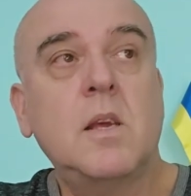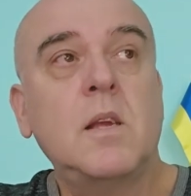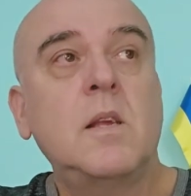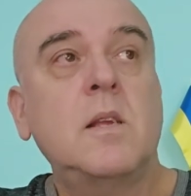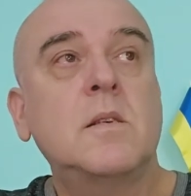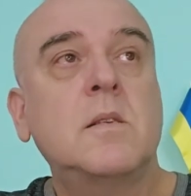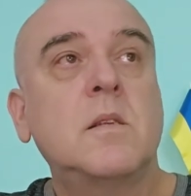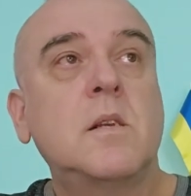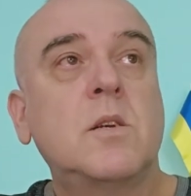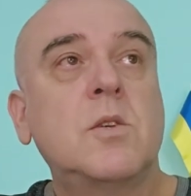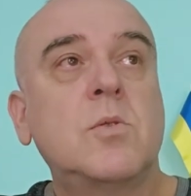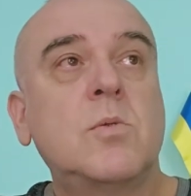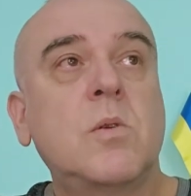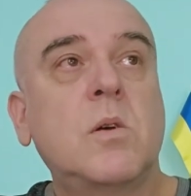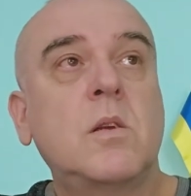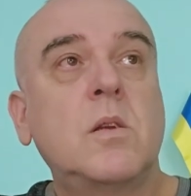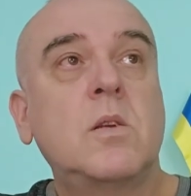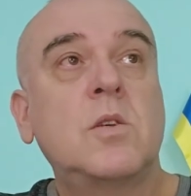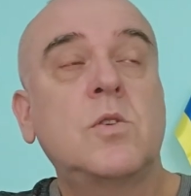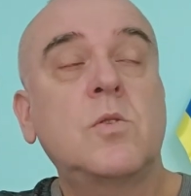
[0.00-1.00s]
Единственное, что
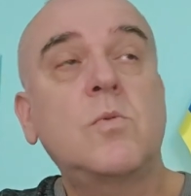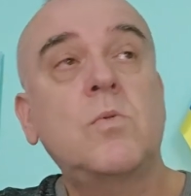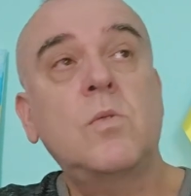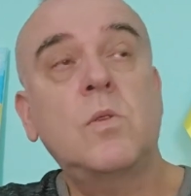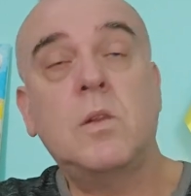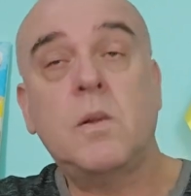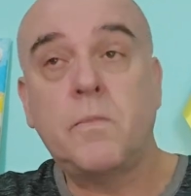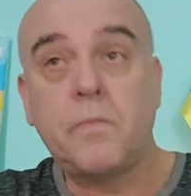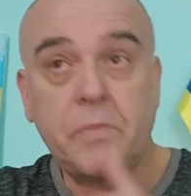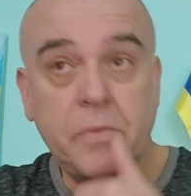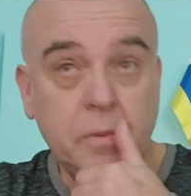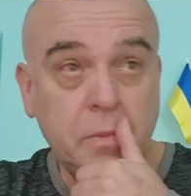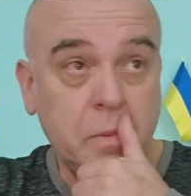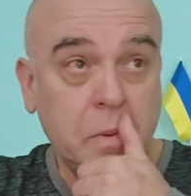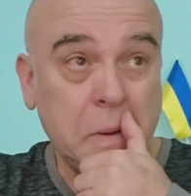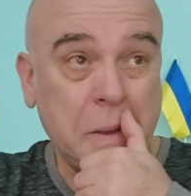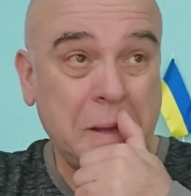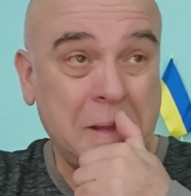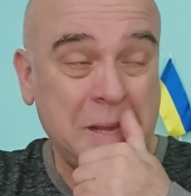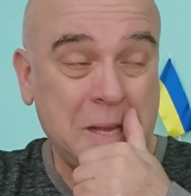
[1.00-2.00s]
они ждут –
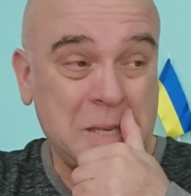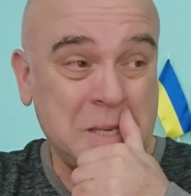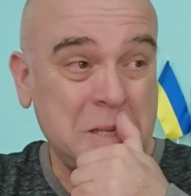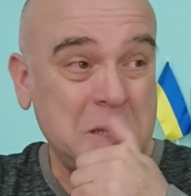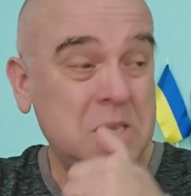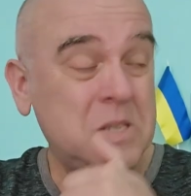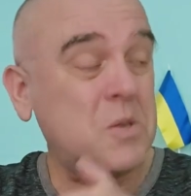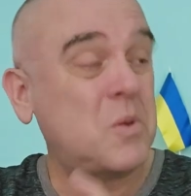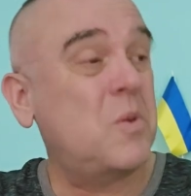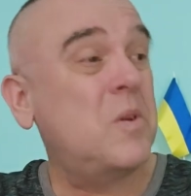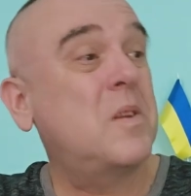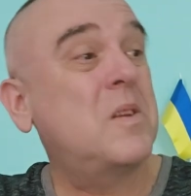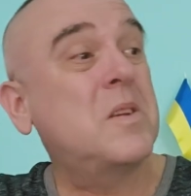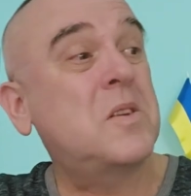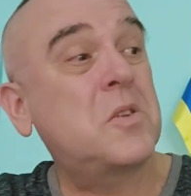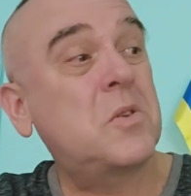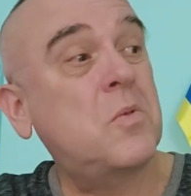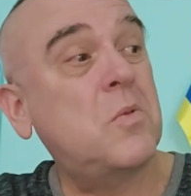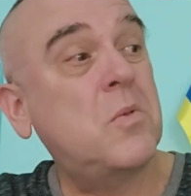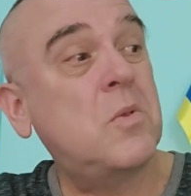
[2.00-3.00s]
Единственное, что они
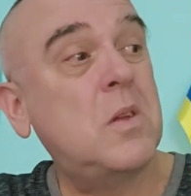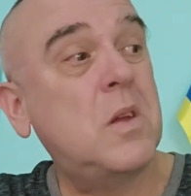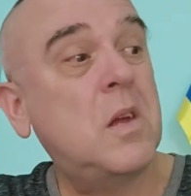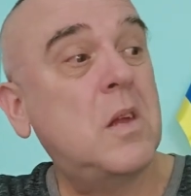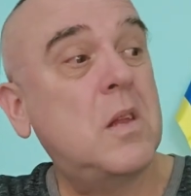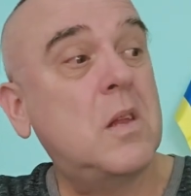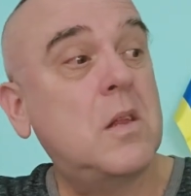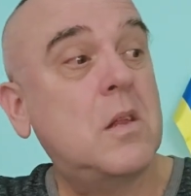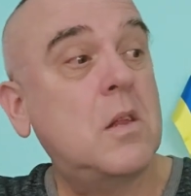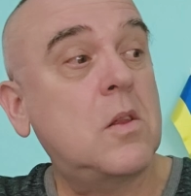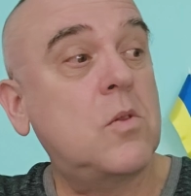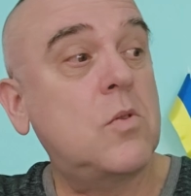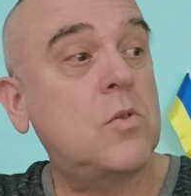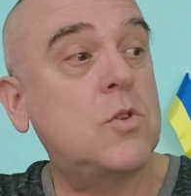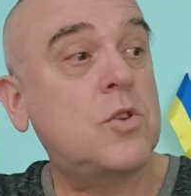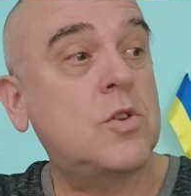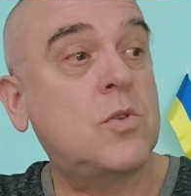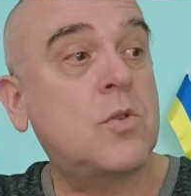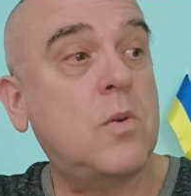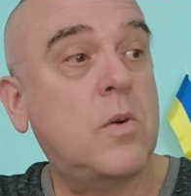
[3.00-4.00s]
ждут, это
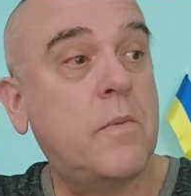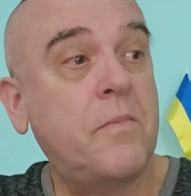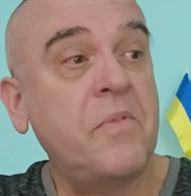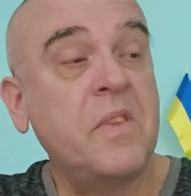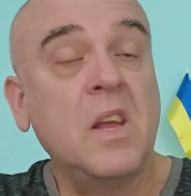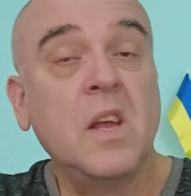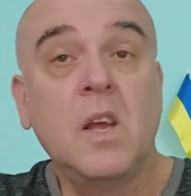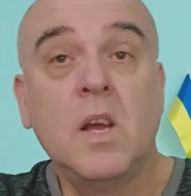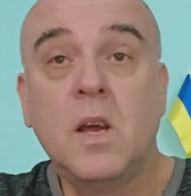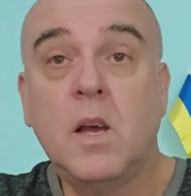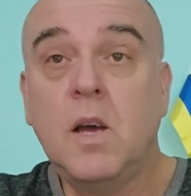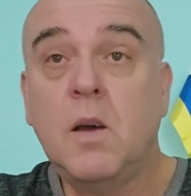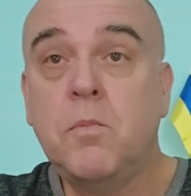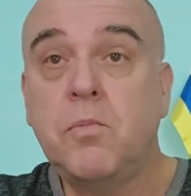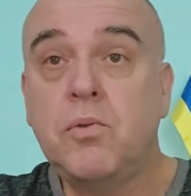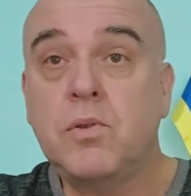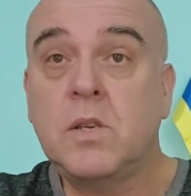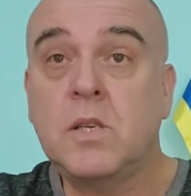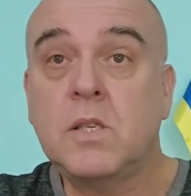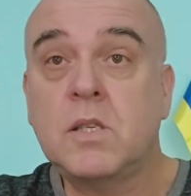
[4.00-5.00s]
то, что э,
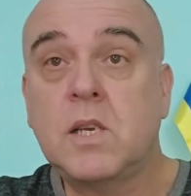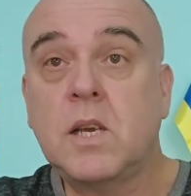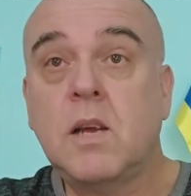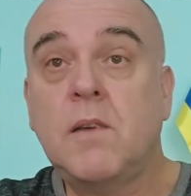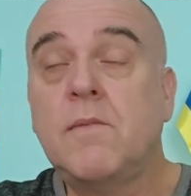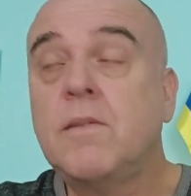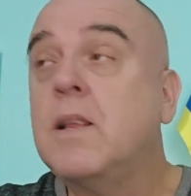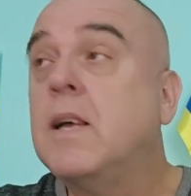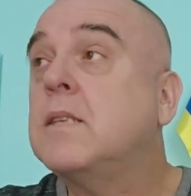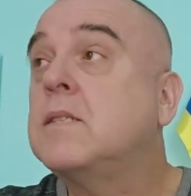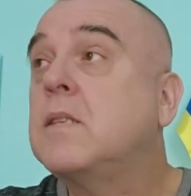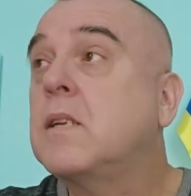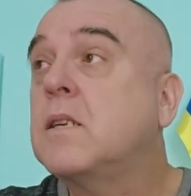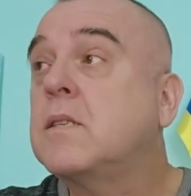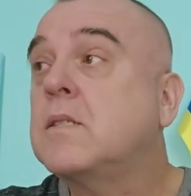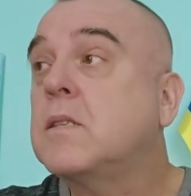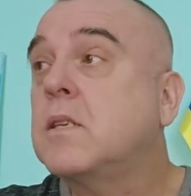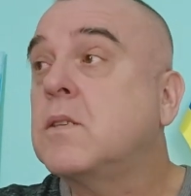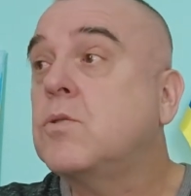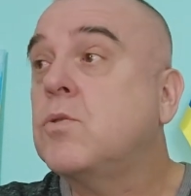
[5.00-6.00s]
путинская власть
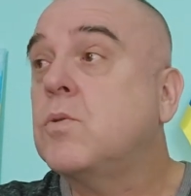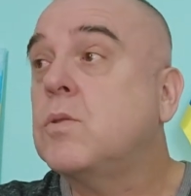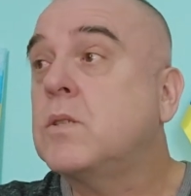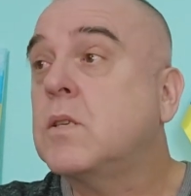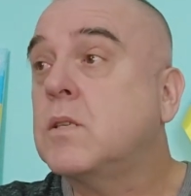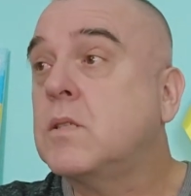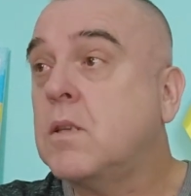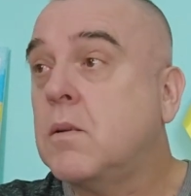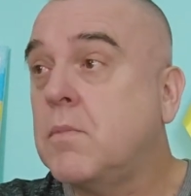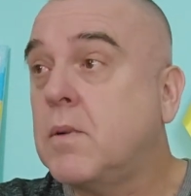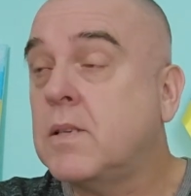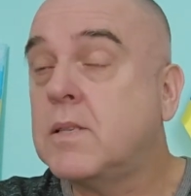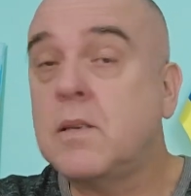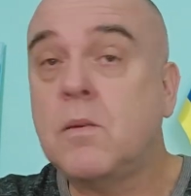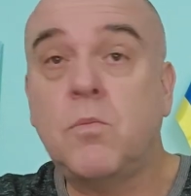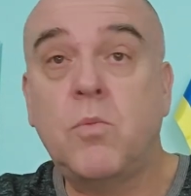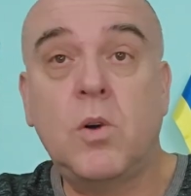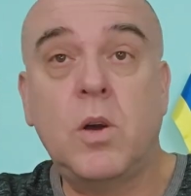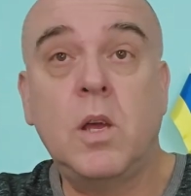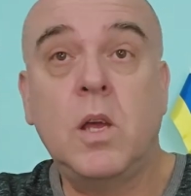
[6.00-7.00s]
рассосется сама
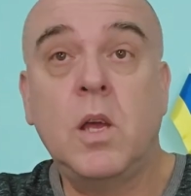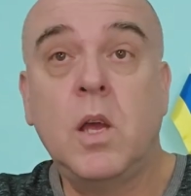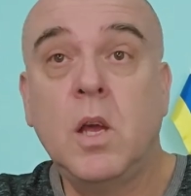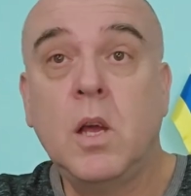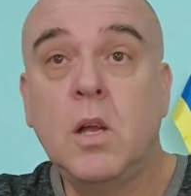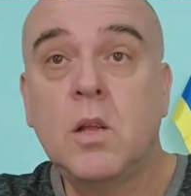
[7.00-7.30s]
собой,